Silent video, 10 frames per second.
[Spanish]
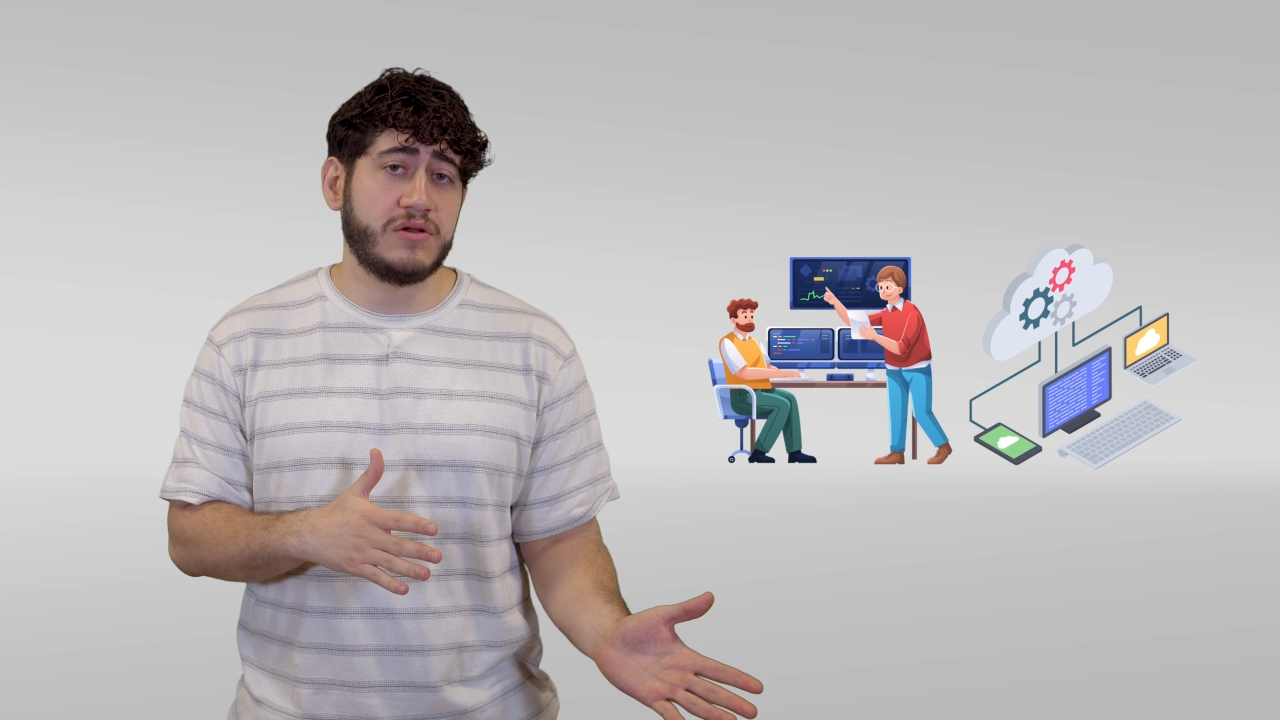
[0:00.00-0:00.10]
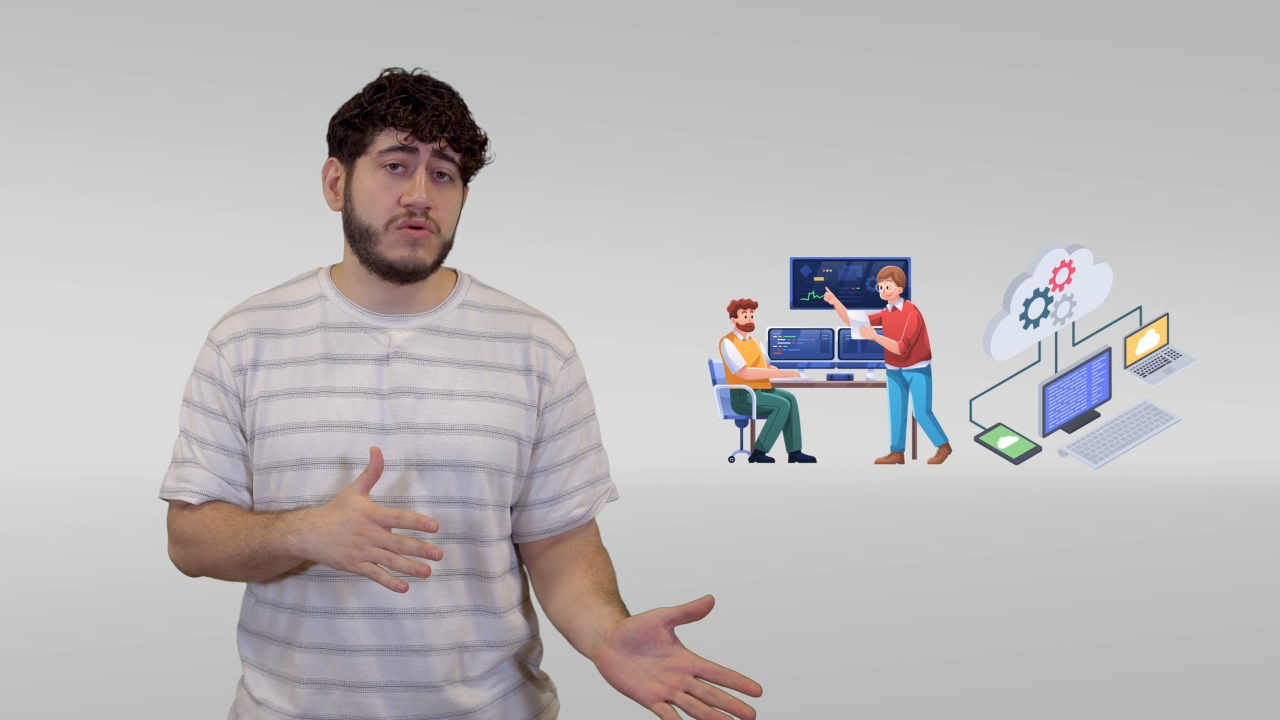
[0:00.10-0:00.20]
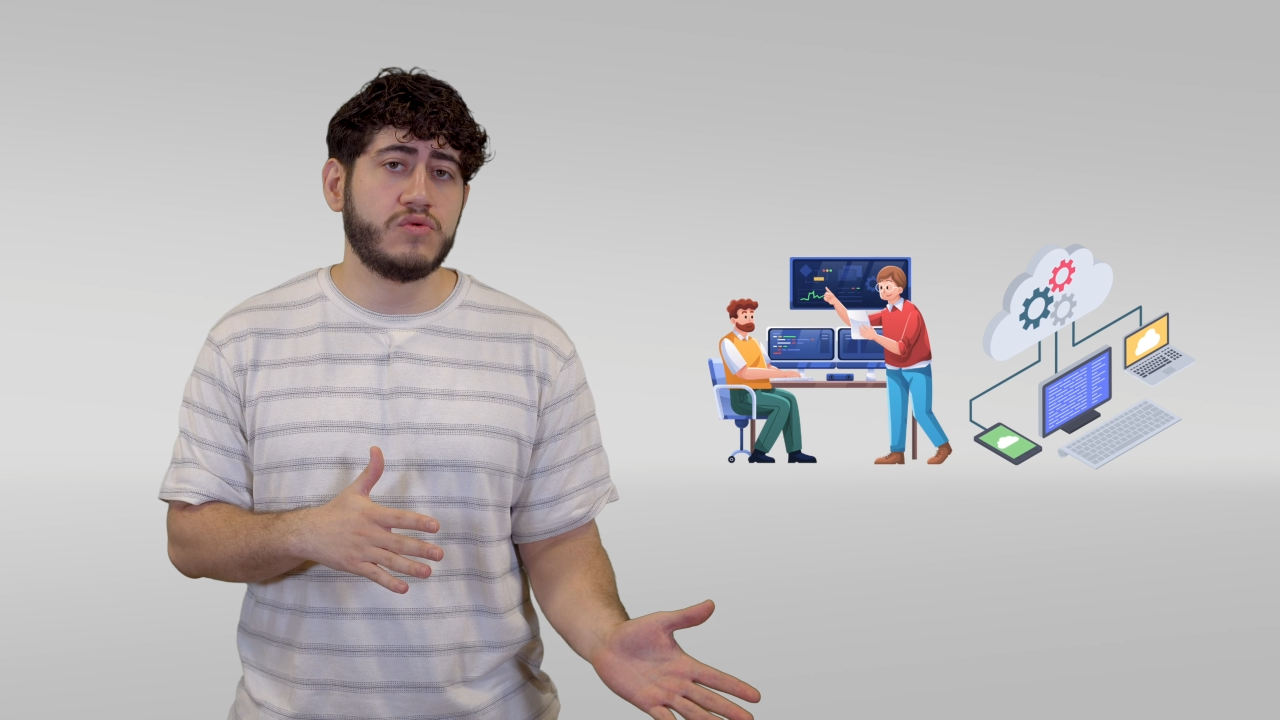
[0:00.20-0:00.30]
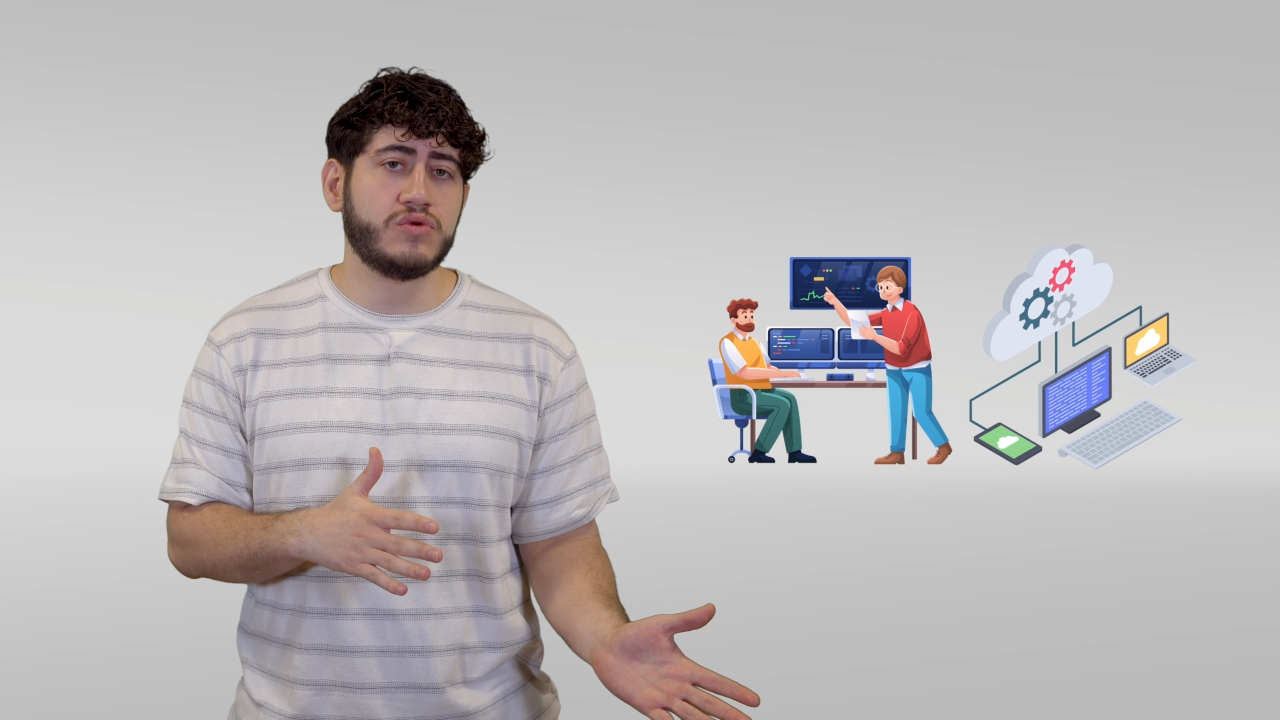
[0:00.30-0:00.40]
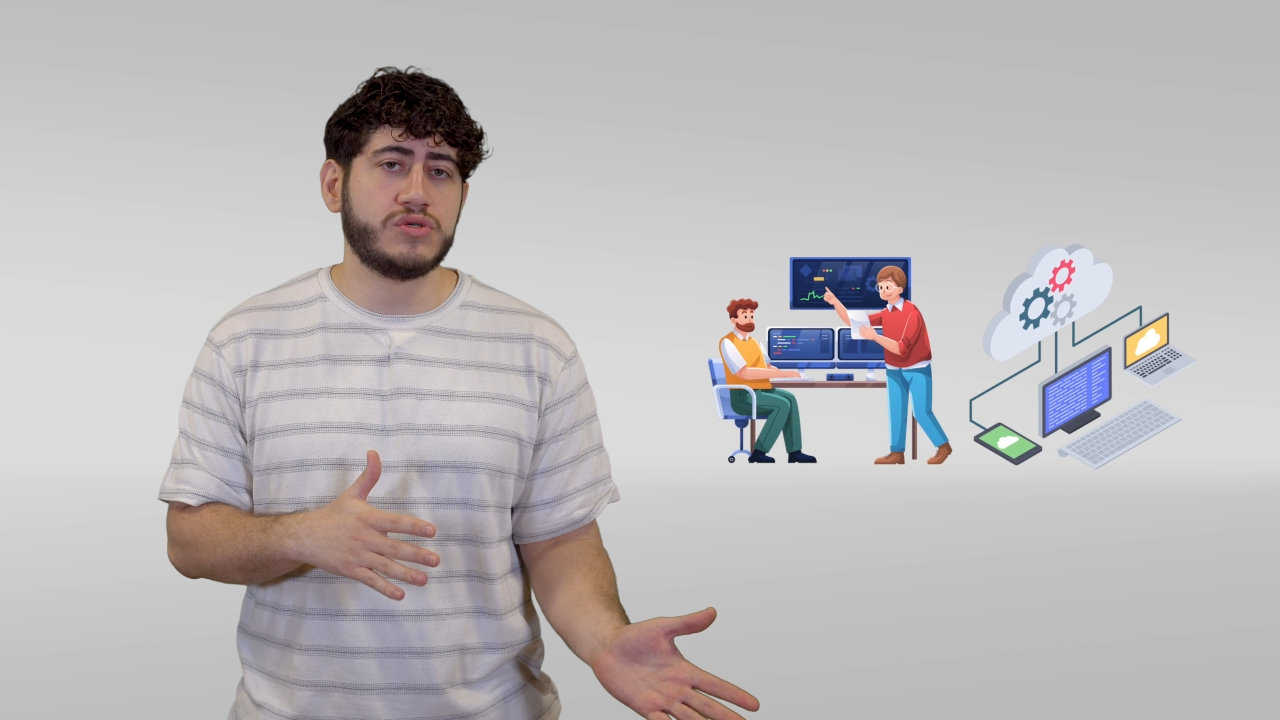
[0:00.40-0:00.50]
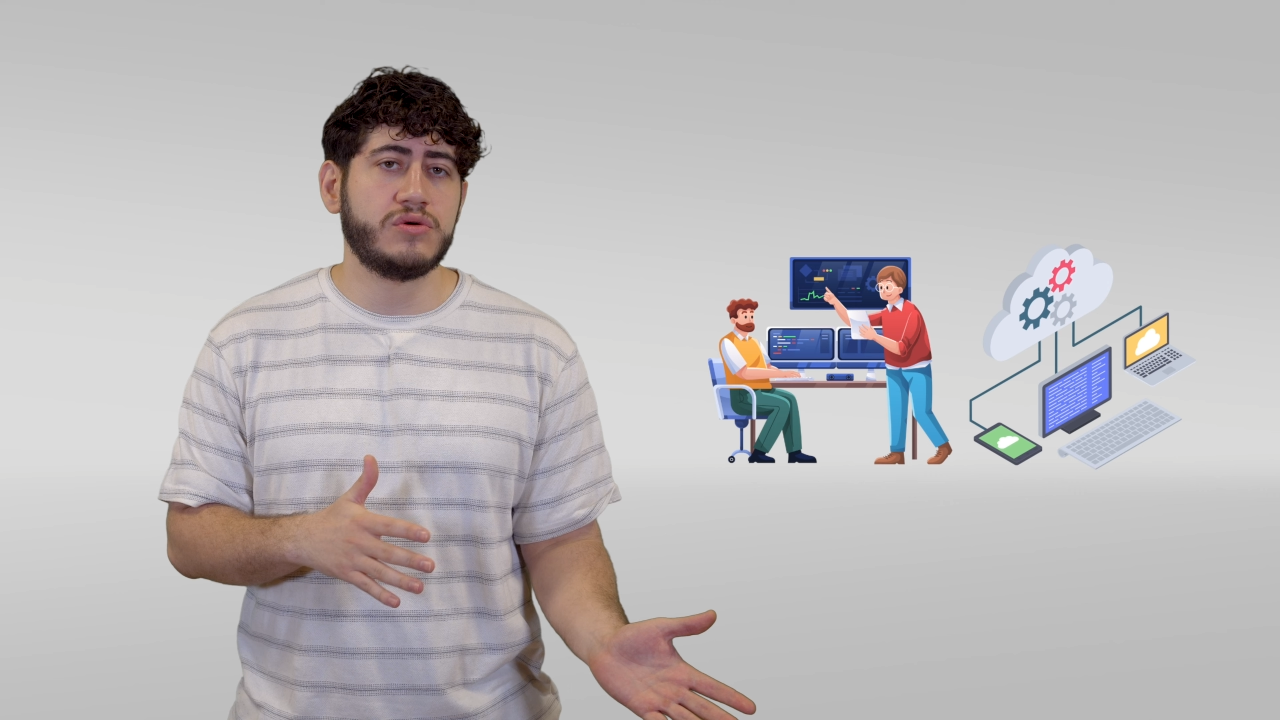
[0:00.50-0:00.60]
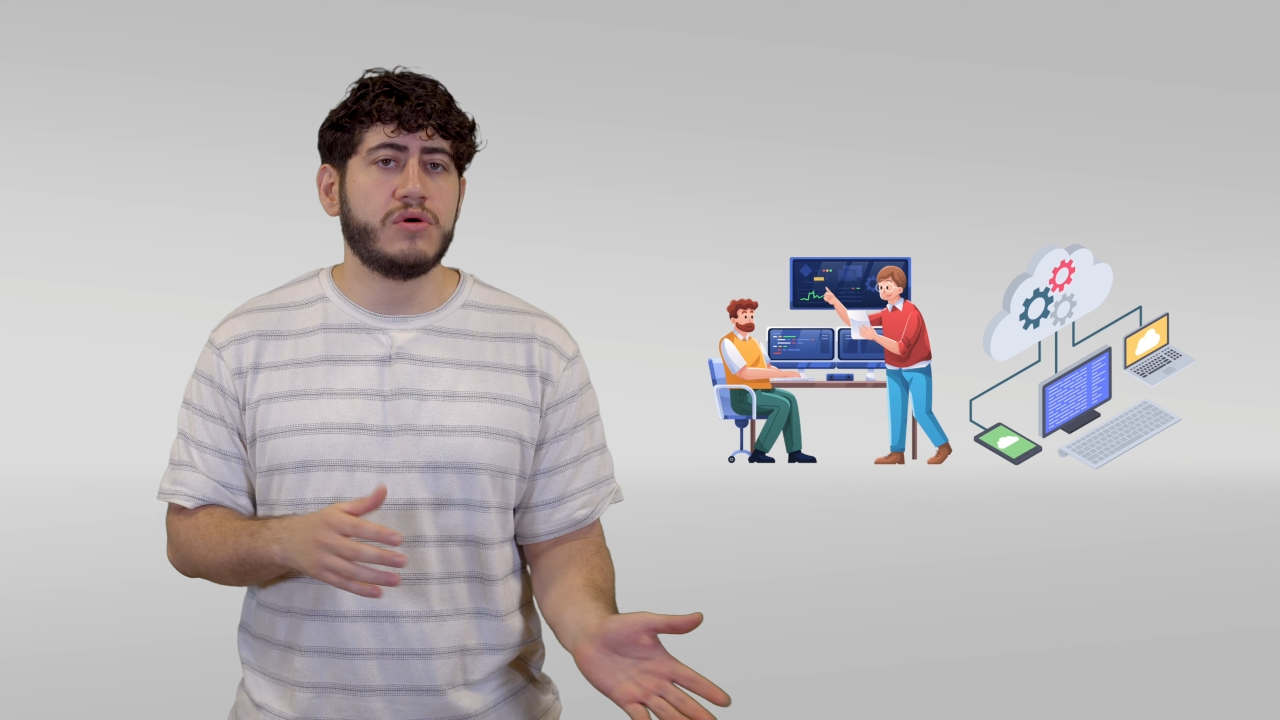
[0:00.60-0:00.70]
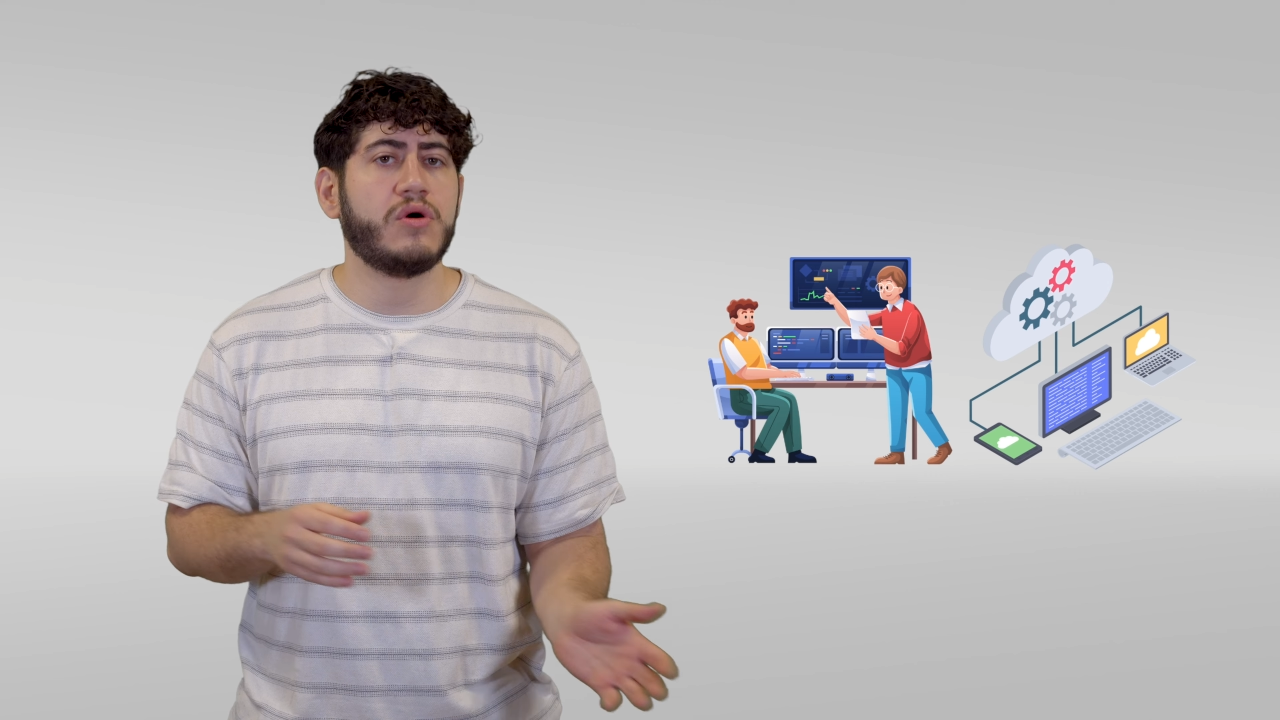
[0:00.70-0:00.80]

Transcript: concurso,